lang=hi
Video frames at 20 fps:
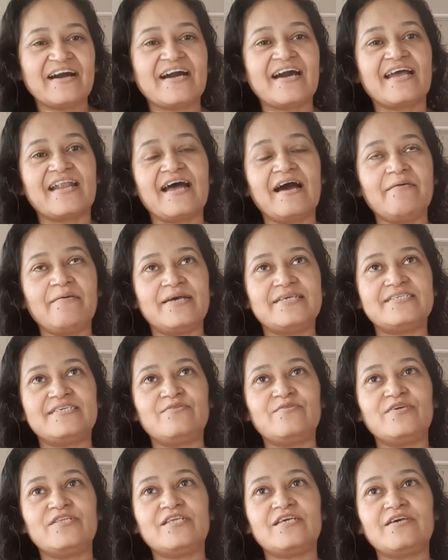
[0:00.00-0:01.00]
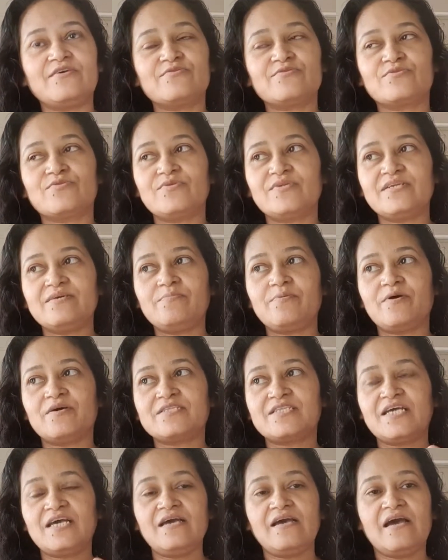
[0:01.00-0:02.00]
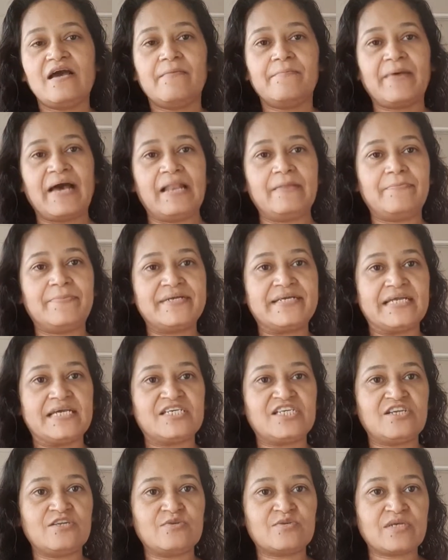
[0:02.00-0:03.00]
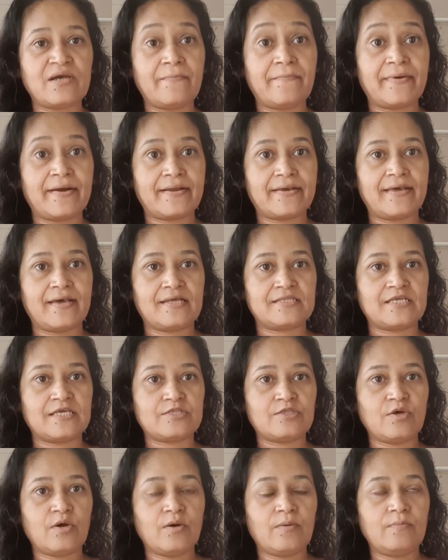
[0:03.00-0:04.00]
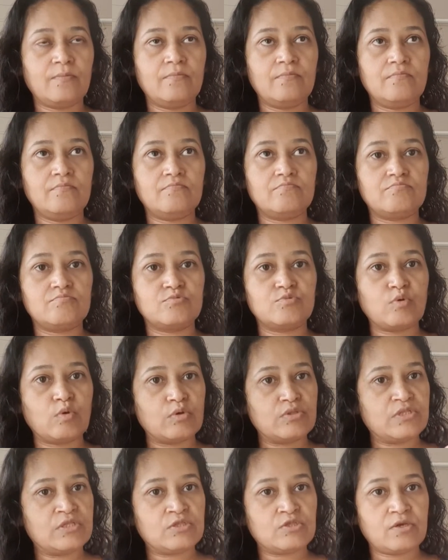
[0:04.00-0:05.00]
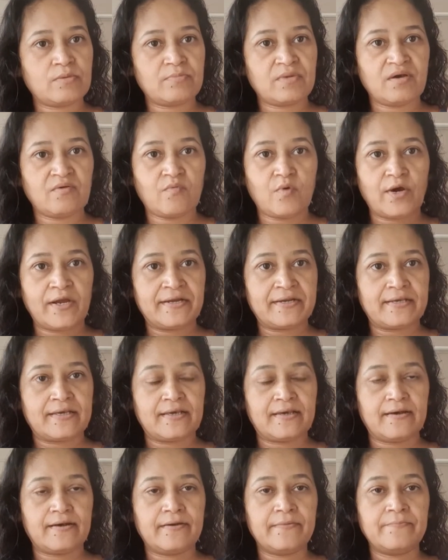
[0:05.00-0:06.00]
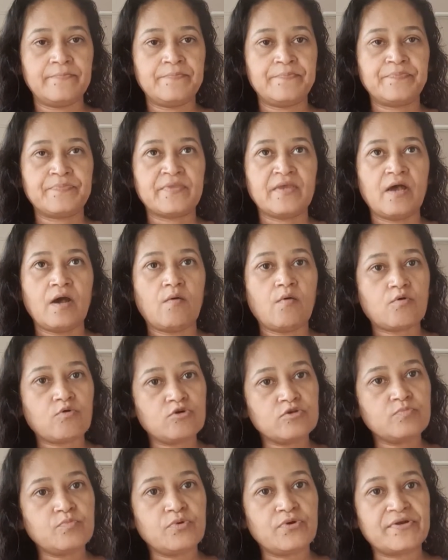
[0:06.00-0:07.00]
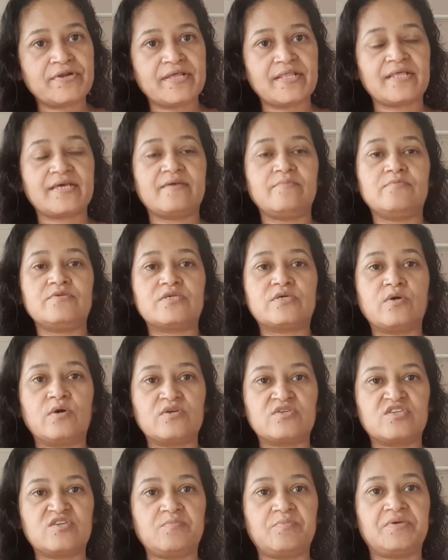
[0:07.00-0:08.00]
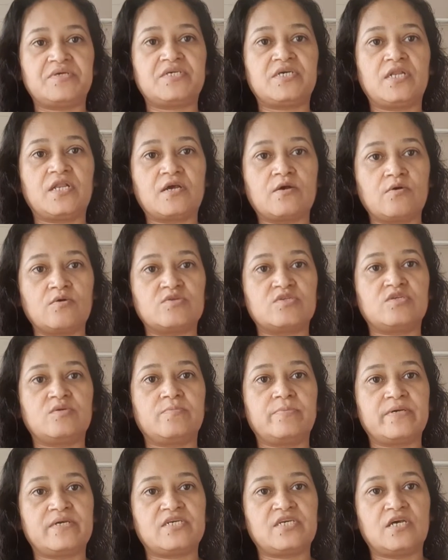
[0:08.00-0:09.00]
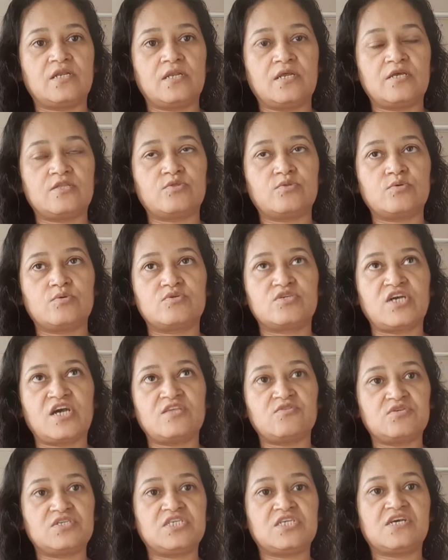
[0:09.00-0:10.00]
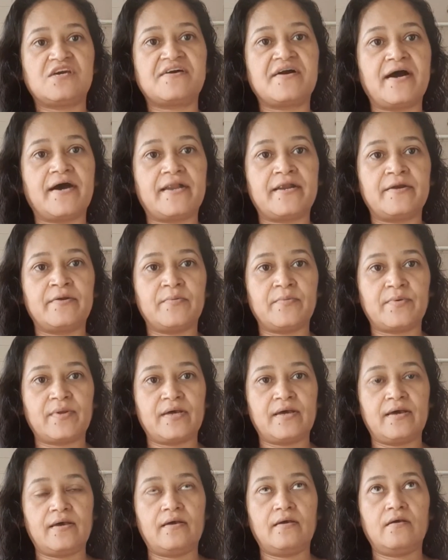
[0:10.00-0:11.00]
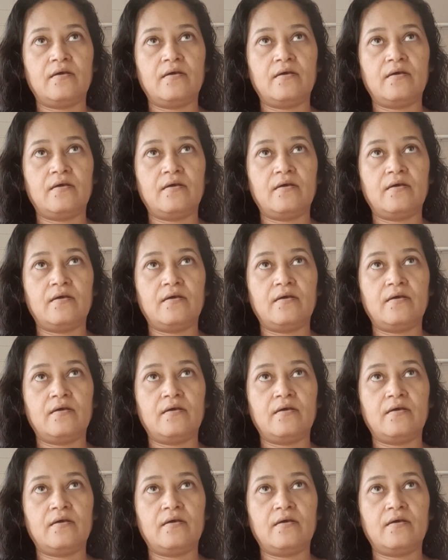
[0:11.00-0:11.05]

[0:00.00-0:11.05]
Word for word: ख़राब ऐसे हुई थी कि उसको ना बहुत ही पैल्पिटेशन उसका बढ़ गया था तो हम दो दिन तो हमने अवॉइड किया वो खुद बोल रहा था कि मुझे कॉन्स्टिपेशन है कॉन्स्टिपेशन है तो शायद इसी के कारण हो रहा है